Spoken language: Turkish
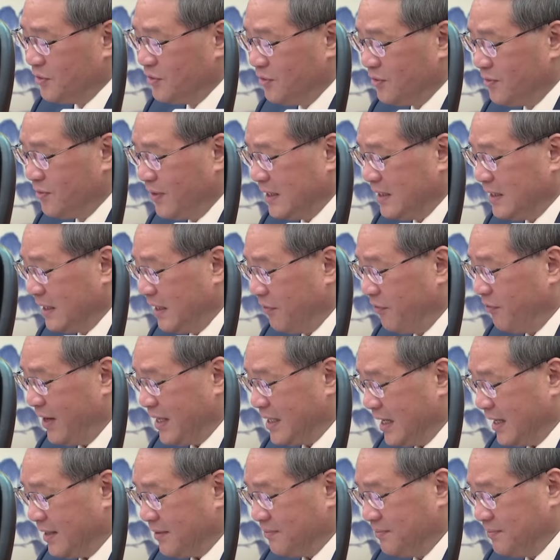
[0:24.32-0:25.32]
Türk
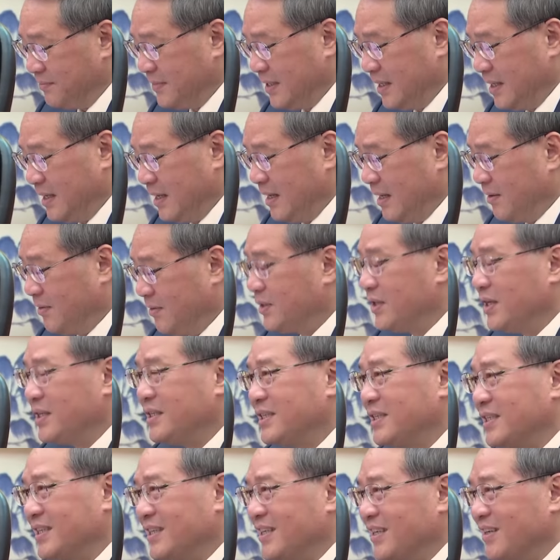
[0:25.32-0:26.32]
ordusu gereken
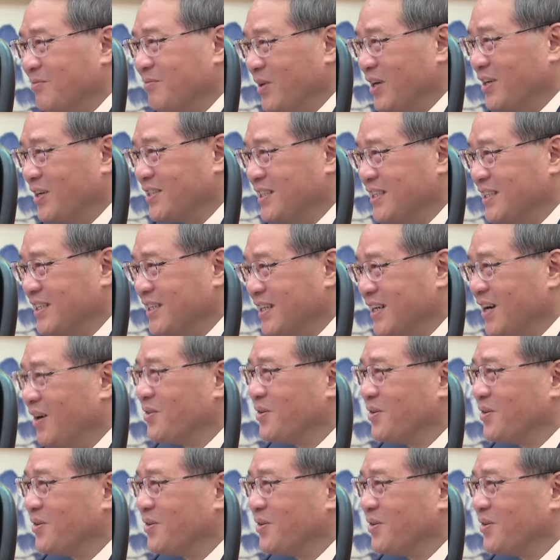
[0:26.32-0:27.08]
cevabı verdi.